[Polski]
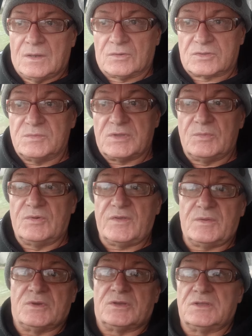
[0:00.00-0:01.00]
O tym nie
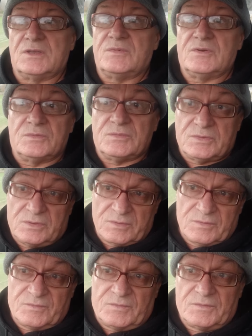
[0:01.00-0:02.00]
mówimy. Nie, y,
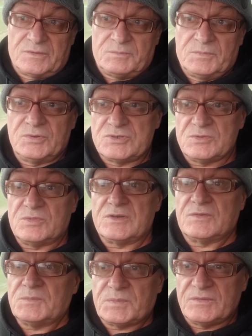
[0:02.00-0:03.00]
budzi
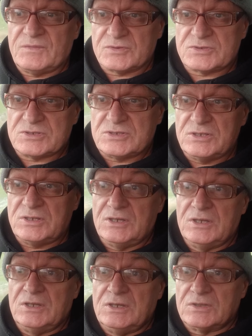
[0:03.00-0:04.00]
moje wątpliwości
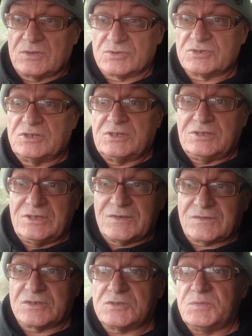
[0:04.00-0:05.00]
to, że nie
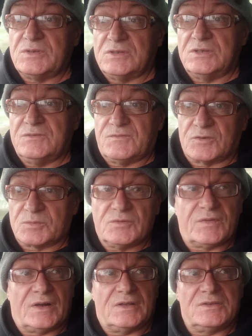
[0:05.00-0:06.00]
jesteśmy
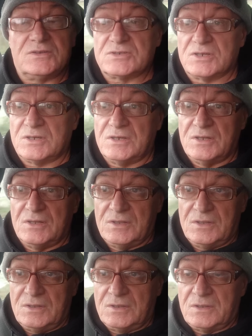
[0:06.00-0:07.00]
informowani, że
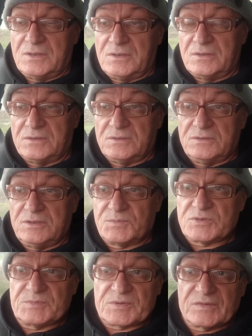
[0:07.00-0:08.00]
nie
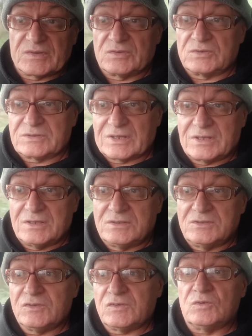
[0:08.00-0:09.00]
przeprowadzono takiej
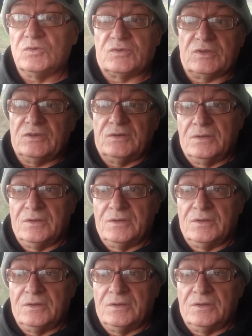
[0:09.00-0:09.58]
dyskusji